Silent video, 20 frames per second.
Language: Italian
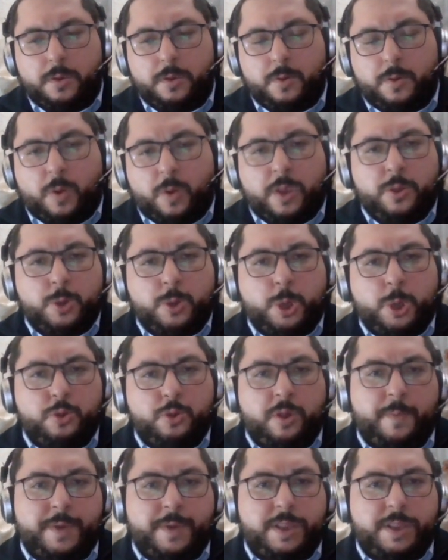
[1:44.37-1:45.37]
quando ci sono
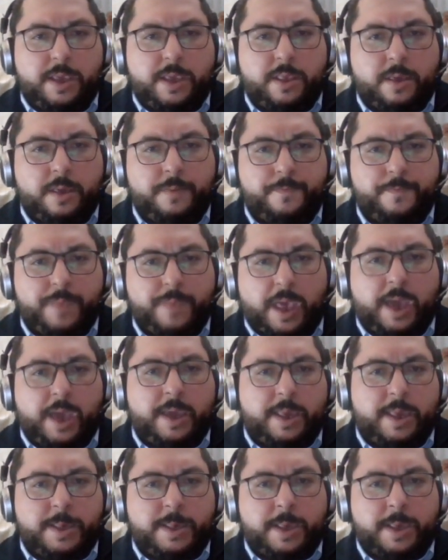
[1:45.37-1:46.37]
le partite
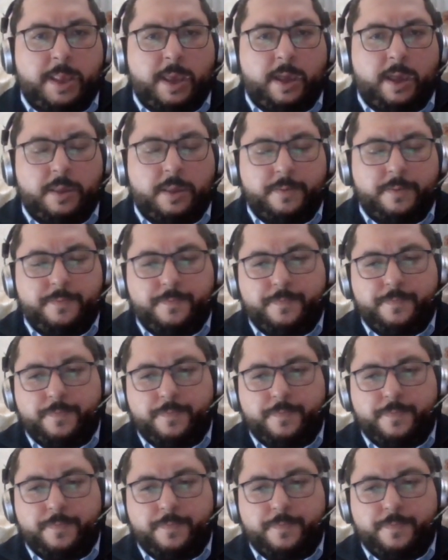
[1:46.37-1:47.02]
anche in serale